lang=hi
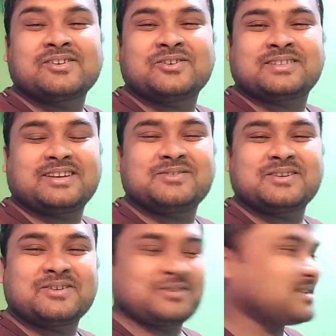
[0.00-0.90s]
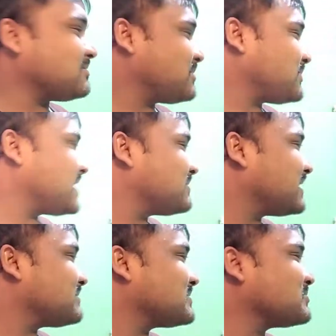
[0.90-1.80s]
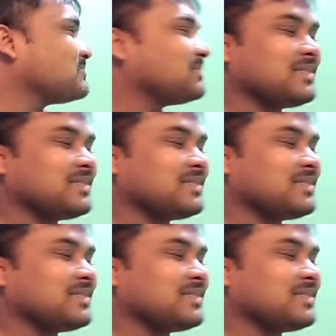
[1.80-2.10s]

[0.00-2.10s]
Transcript: नौ साल हुआ नौ साल में पहली बार अभी रूम